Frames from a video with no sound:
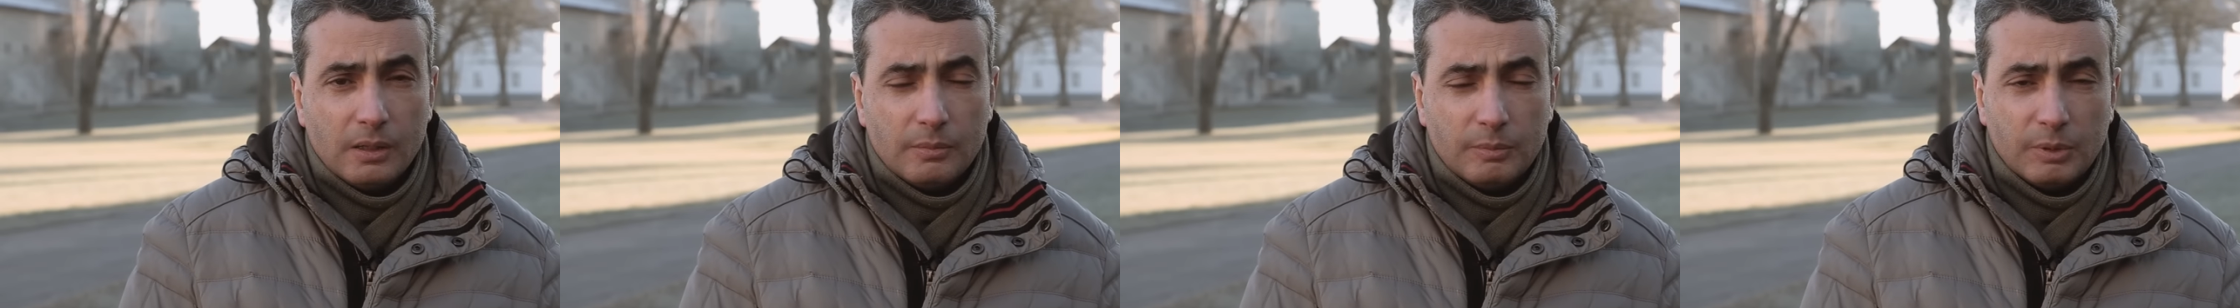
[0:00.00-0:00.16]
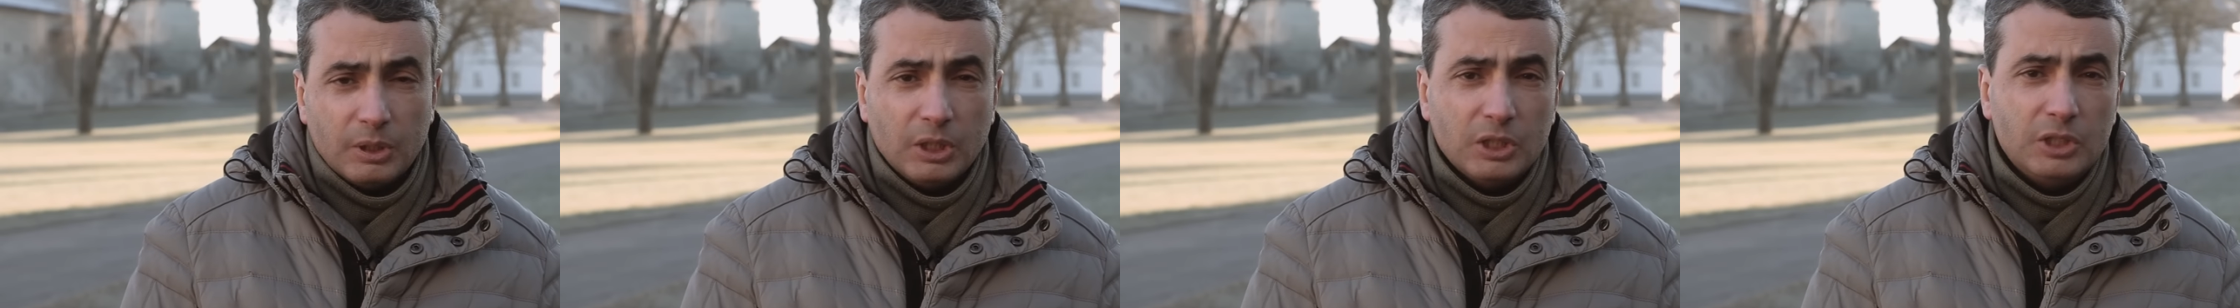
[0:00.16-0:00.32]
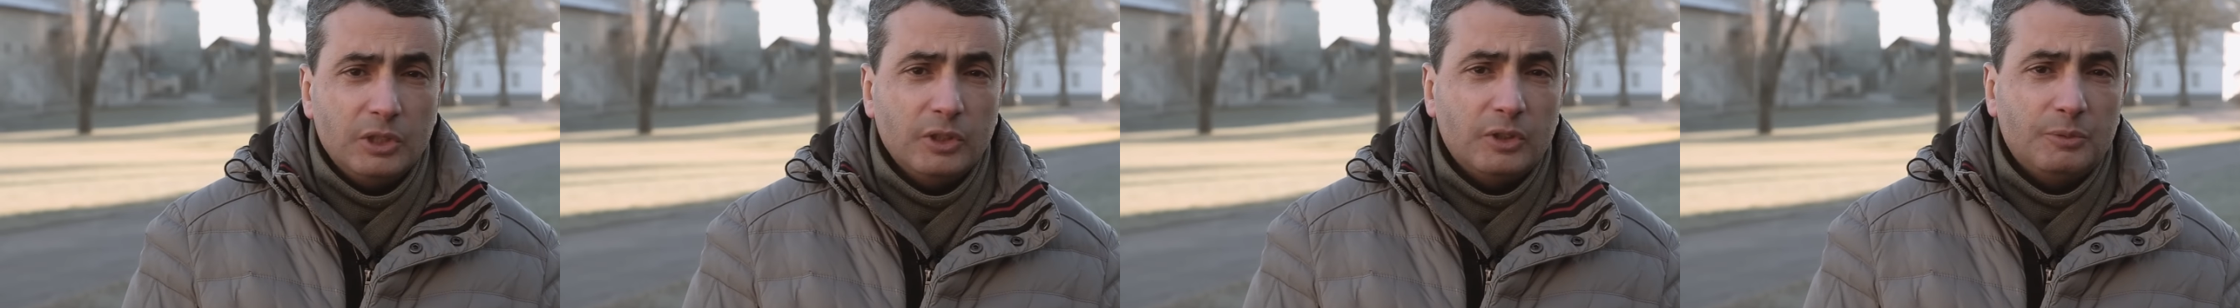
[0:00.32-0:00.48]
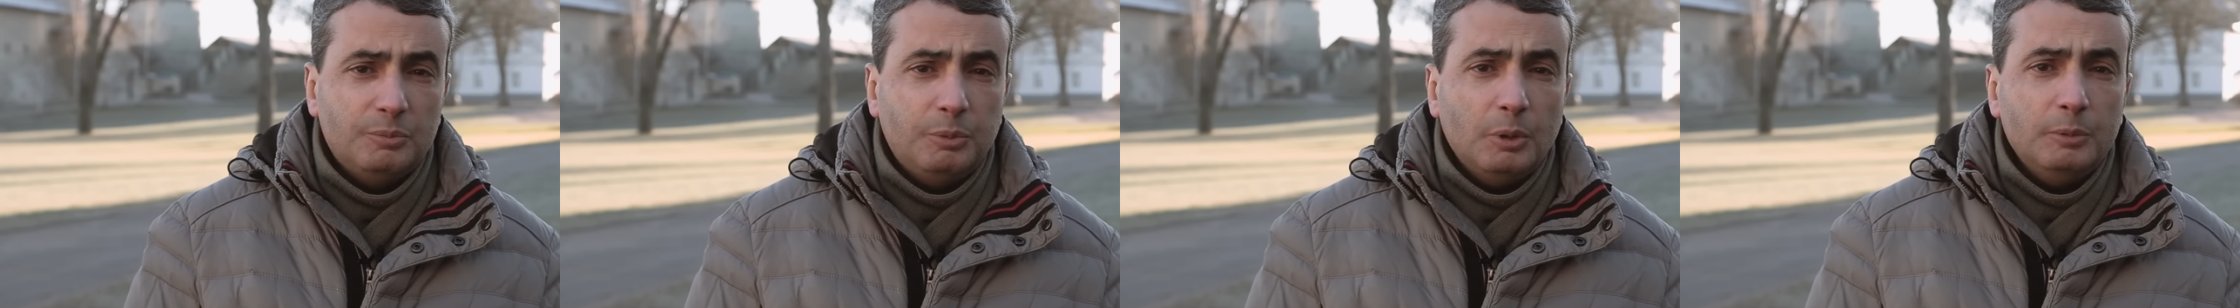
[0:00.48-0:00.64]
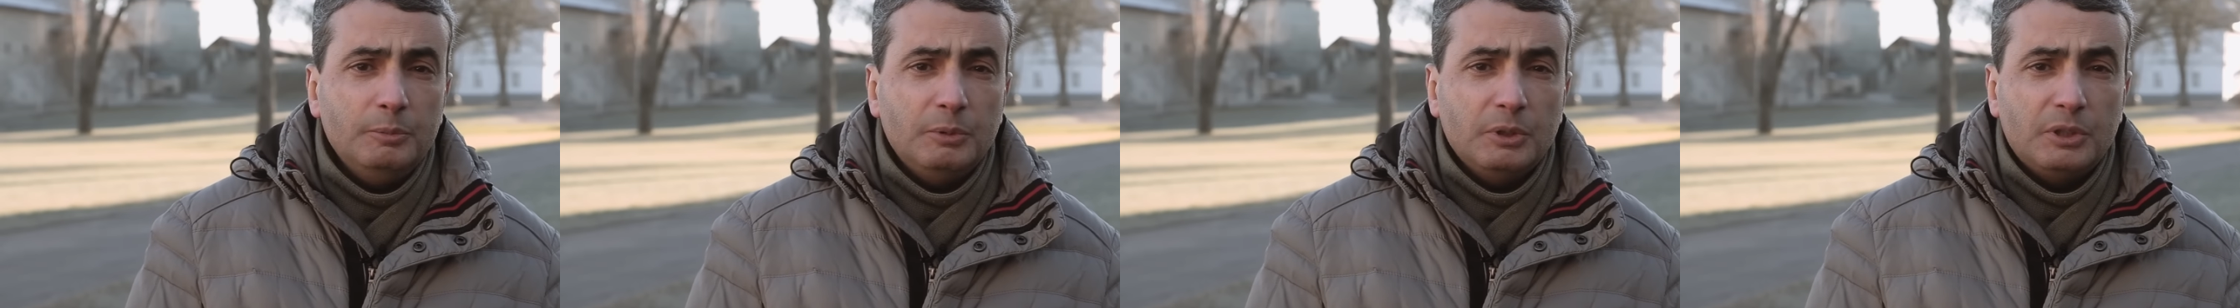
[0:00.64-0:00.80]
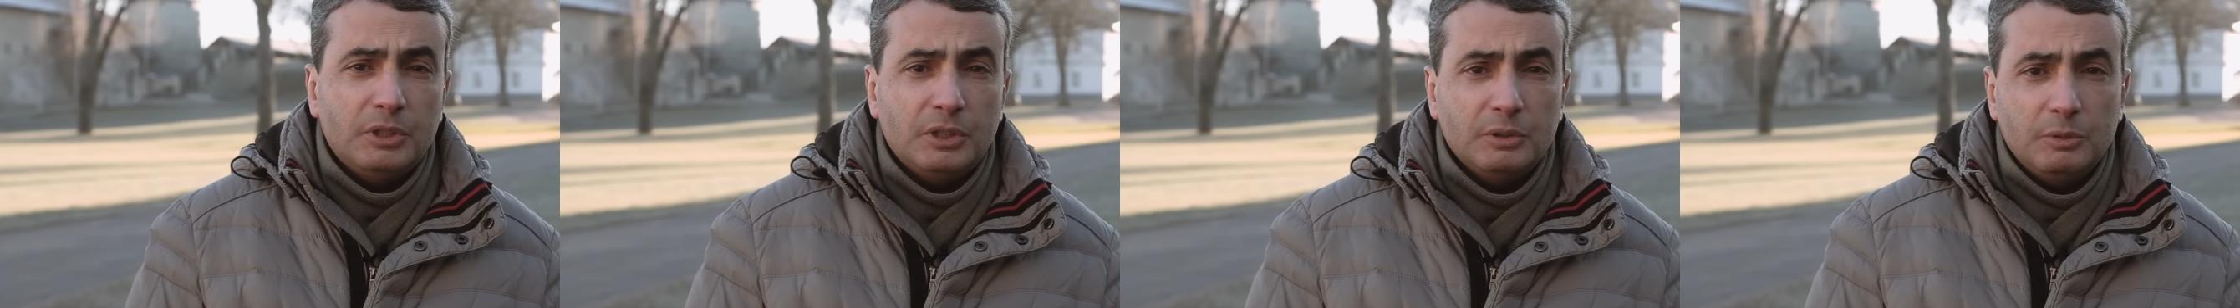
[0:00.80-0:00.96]
Мы должны
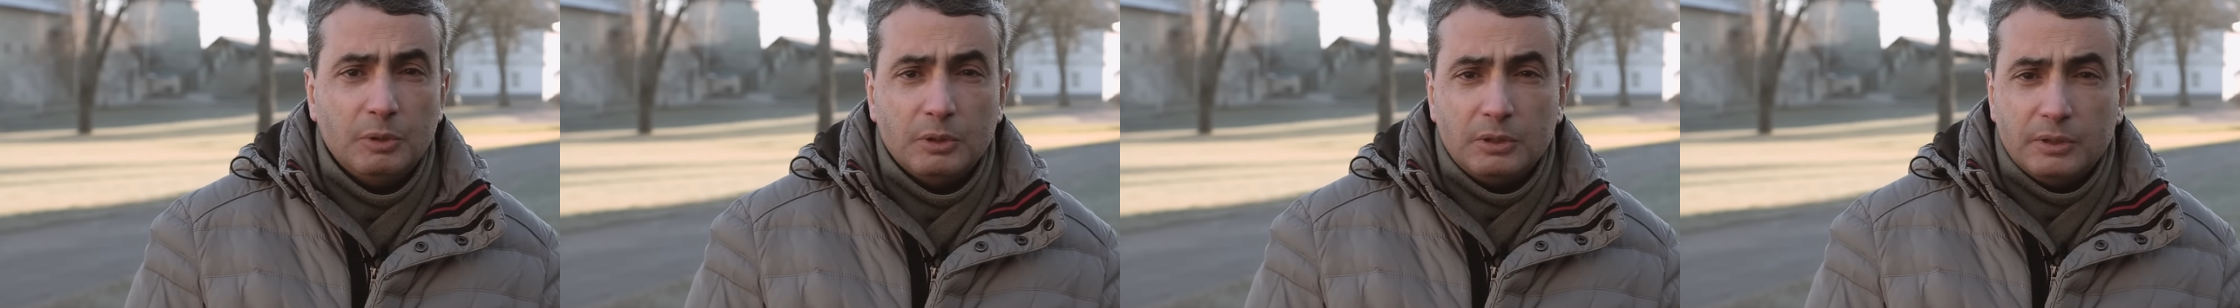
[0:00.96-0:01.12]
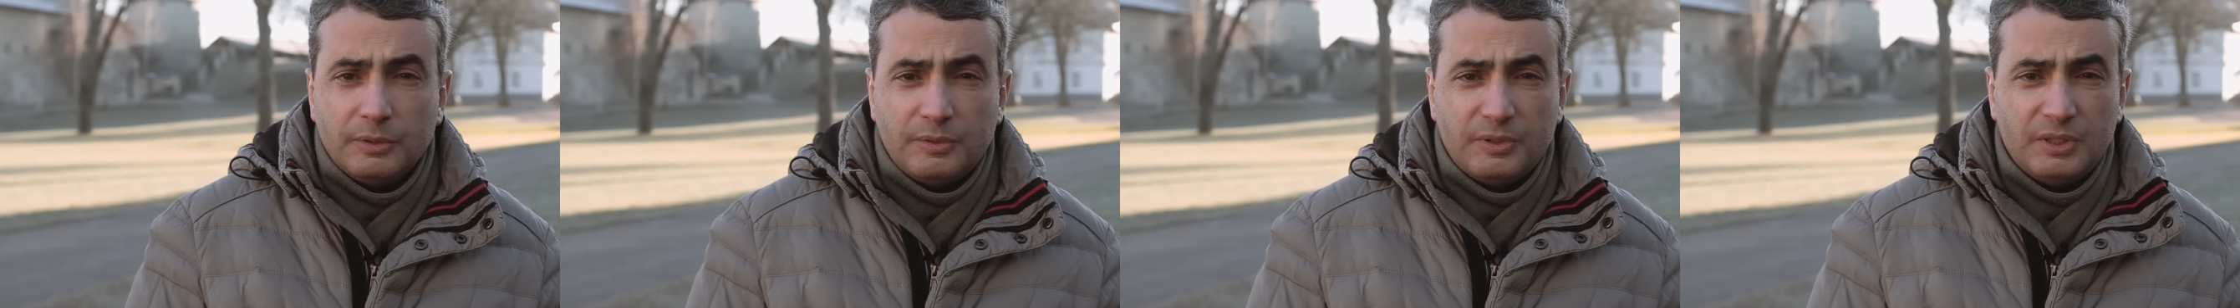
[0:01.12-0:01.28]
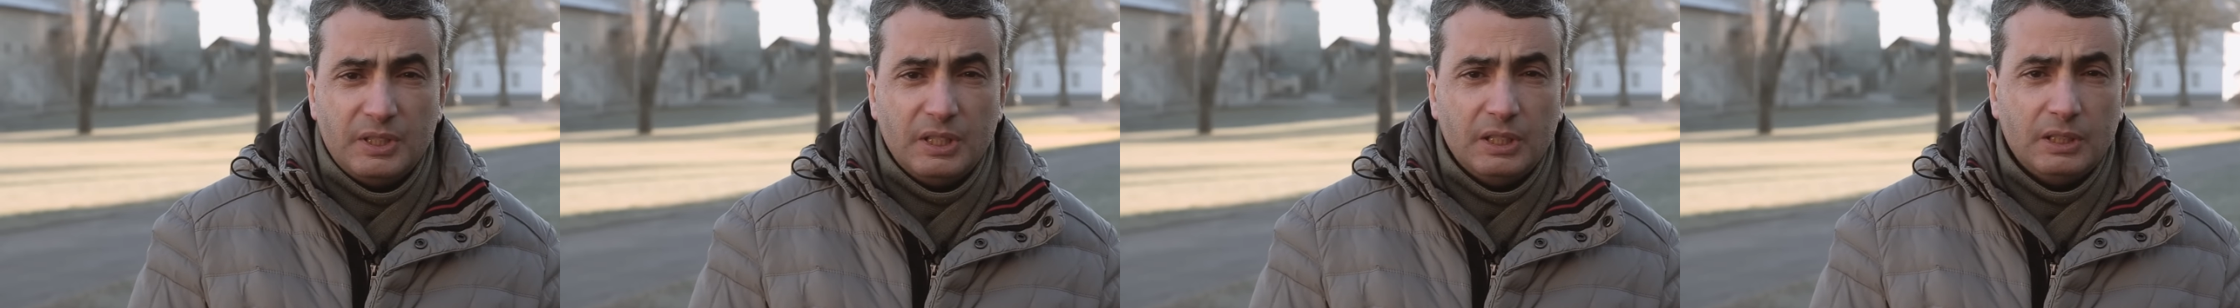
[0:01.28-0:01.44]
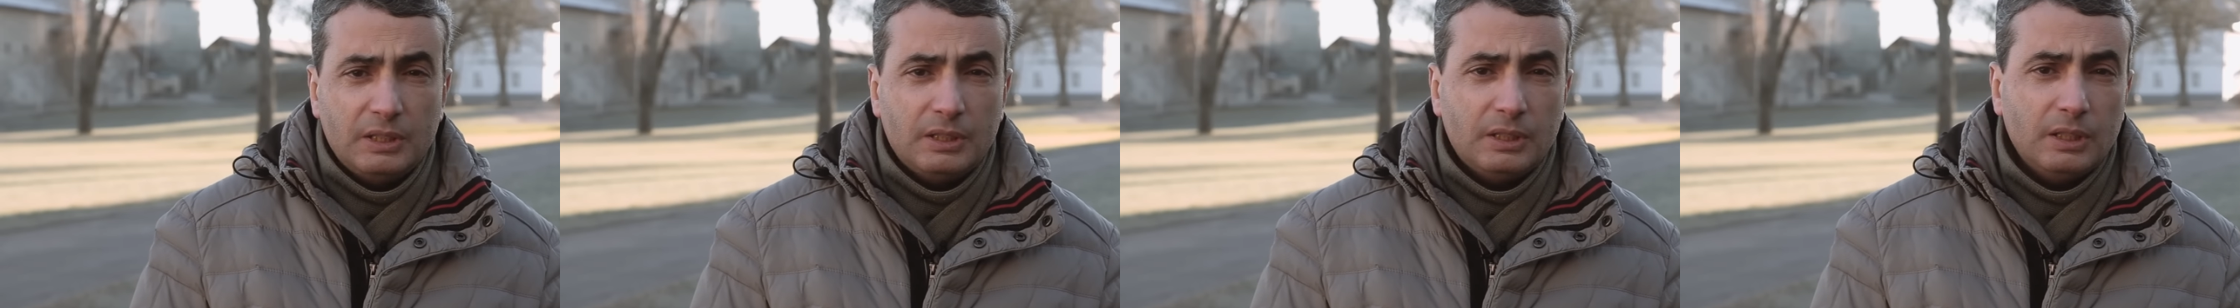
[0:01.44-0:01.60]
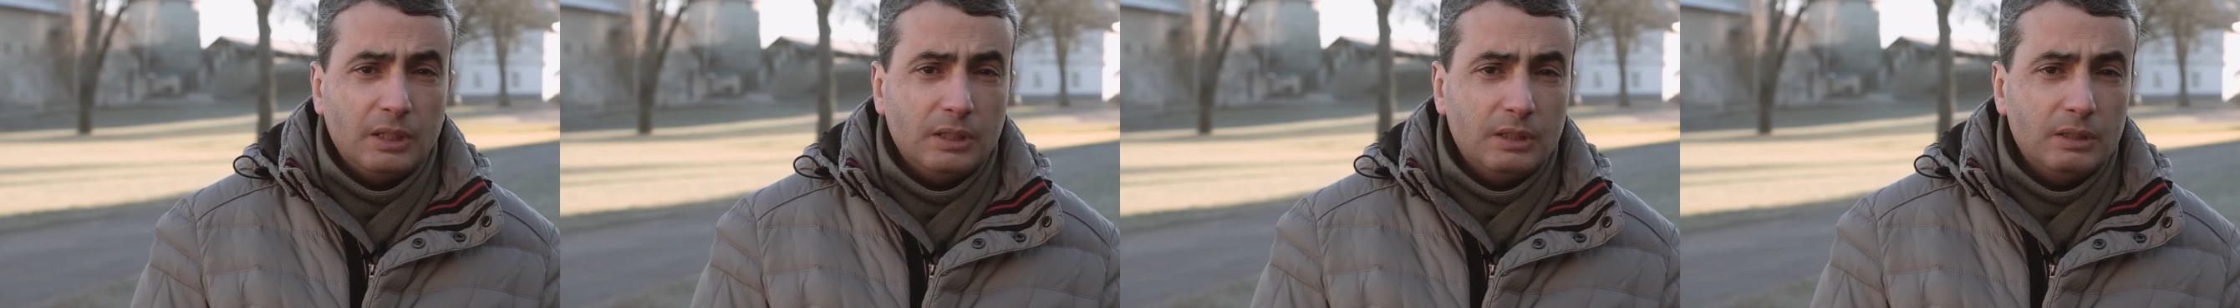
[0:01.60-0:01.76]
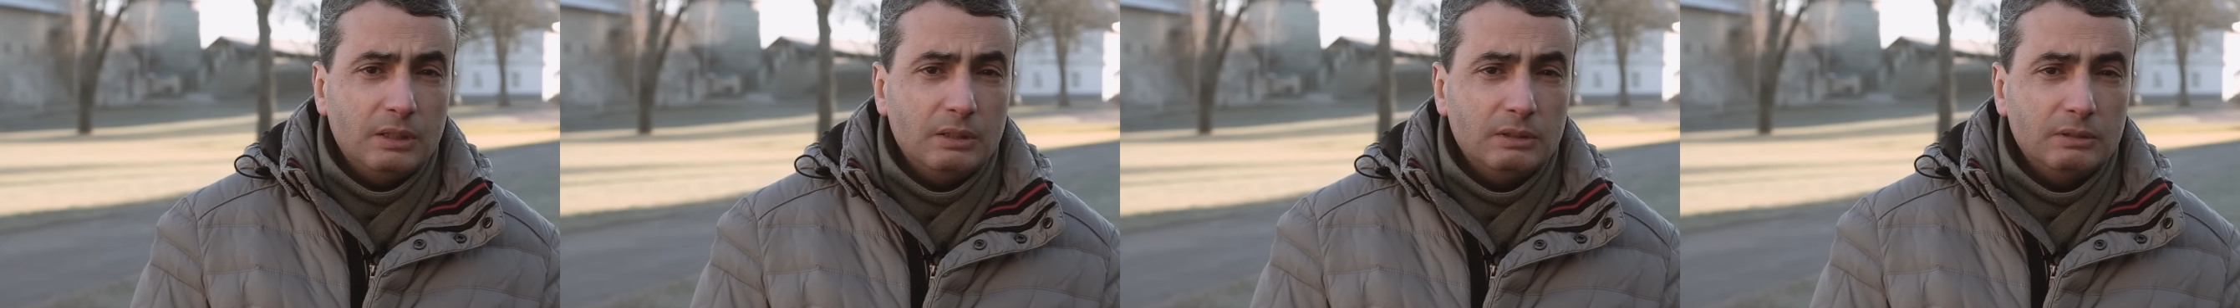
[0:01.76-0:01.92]
вспомнить сегодня всех
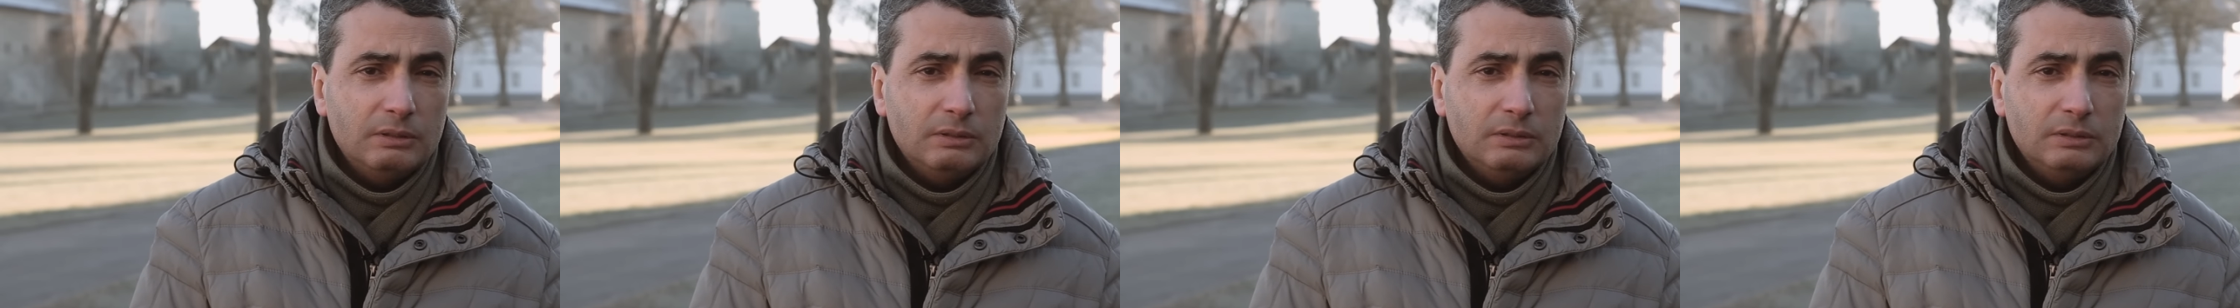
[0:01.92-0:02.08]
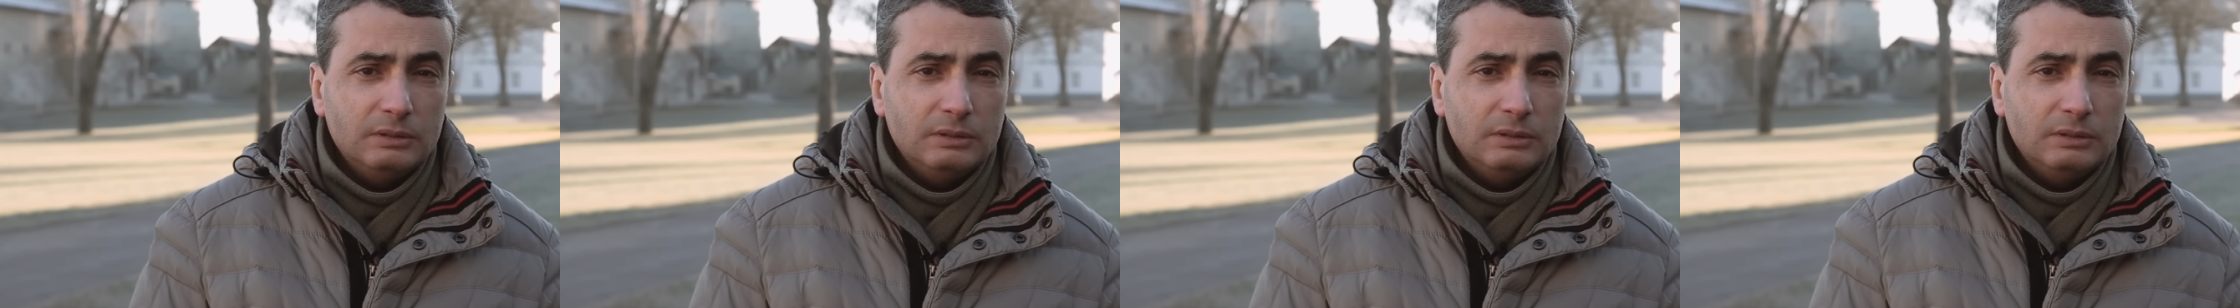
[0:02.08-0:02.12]
тех,